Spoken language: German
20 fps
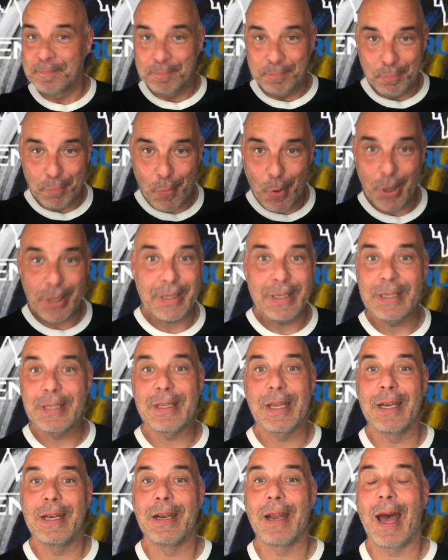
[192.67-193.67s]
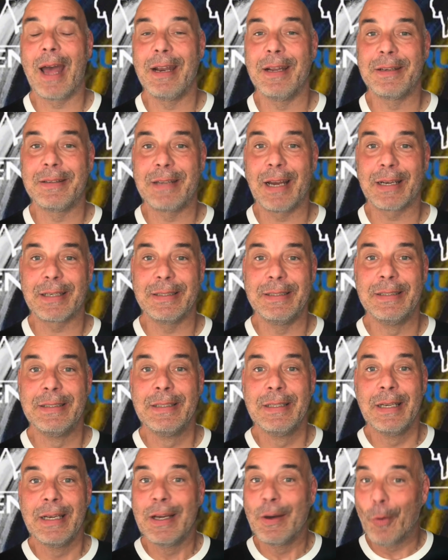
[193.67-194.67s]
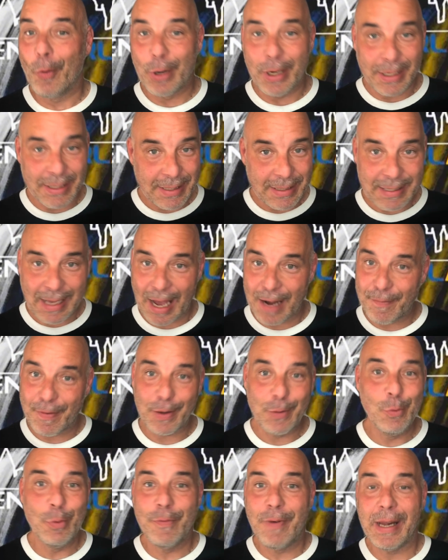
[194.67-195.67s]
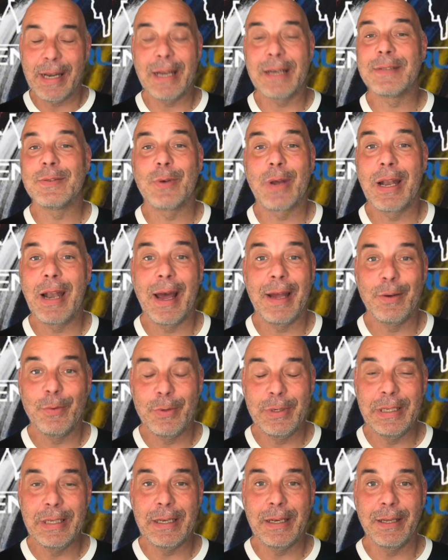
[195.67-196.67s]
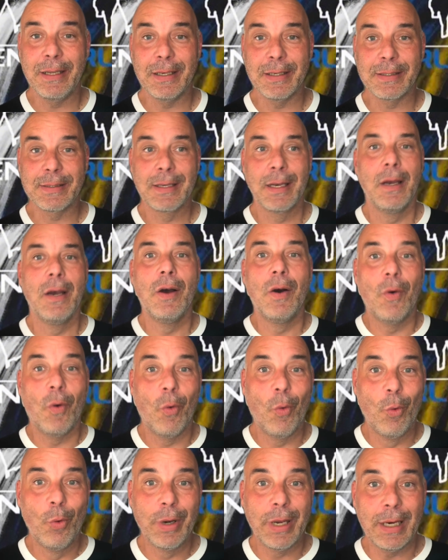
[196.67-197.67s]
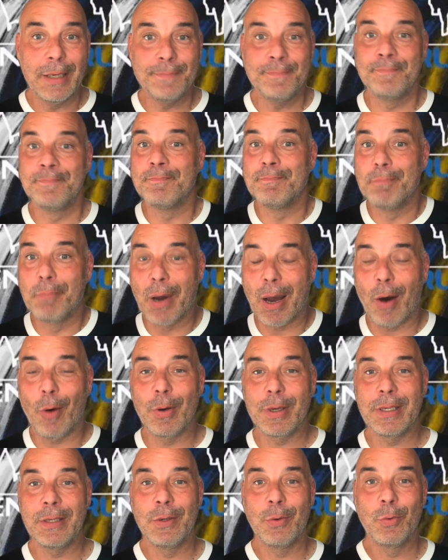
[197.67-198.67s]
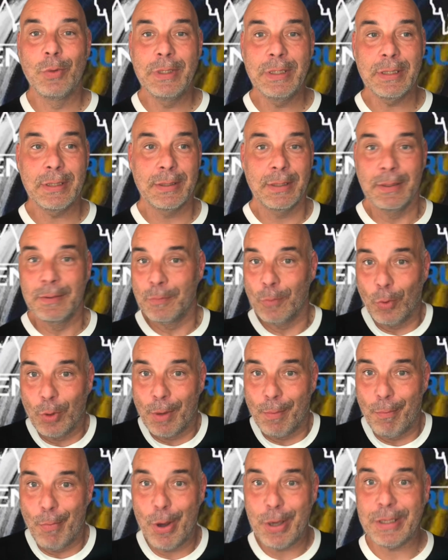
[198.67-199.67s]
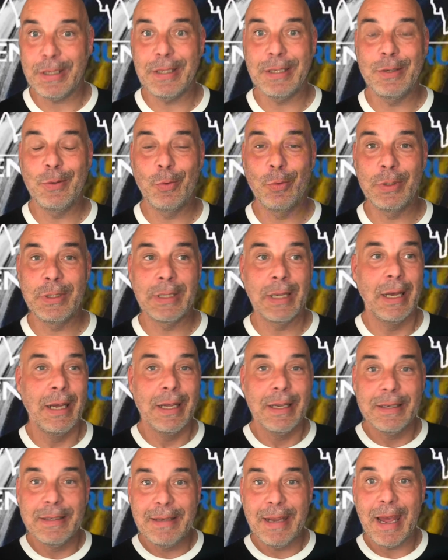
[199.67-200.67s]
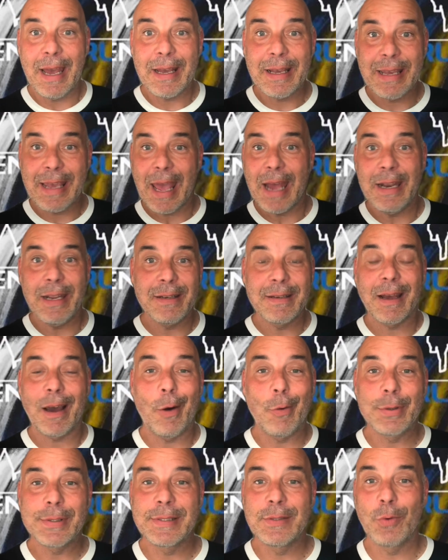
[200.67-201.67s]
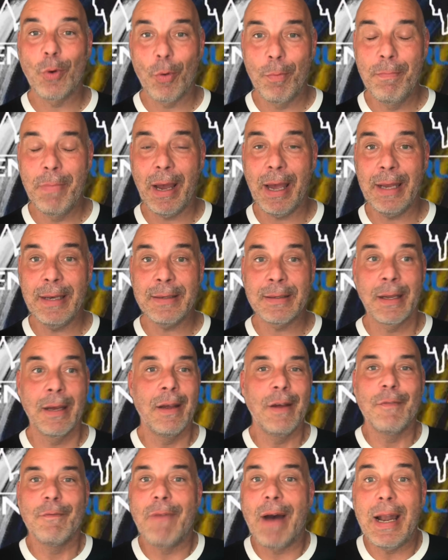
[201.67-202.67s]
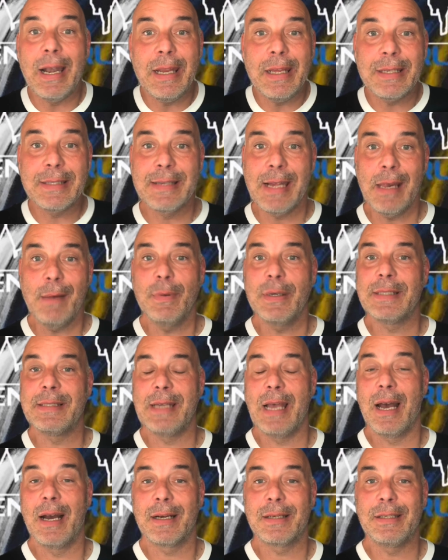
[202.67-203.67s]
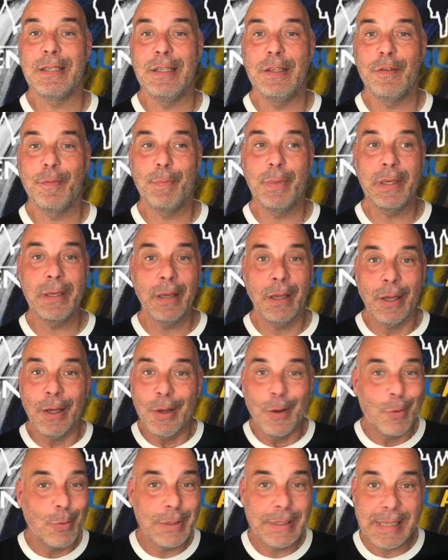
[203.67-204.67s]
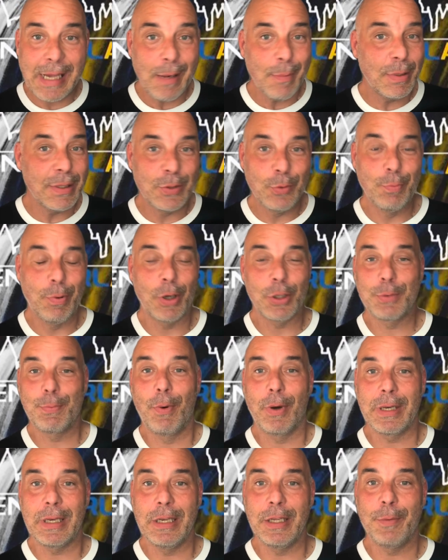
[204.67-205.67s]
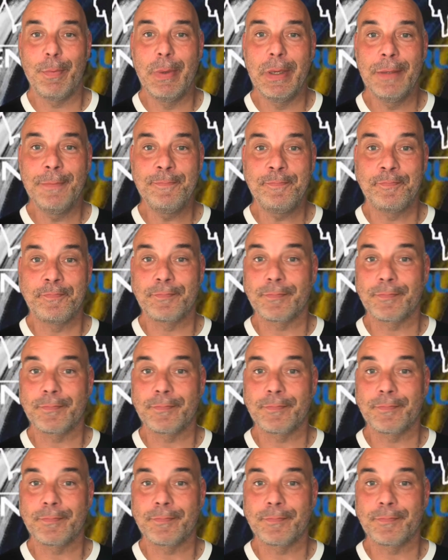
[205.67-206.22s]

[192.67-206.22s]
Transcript: möchte ich denn einen Dackel? Oder ist es einfach nur, weil der so klein und niedlich ist? Oder brauche ich einen Hund? Oder möchte ich einen Hund, der gerne draußen rumrennt, weil ich selber sehr aktiv bin und selber super sportlich bin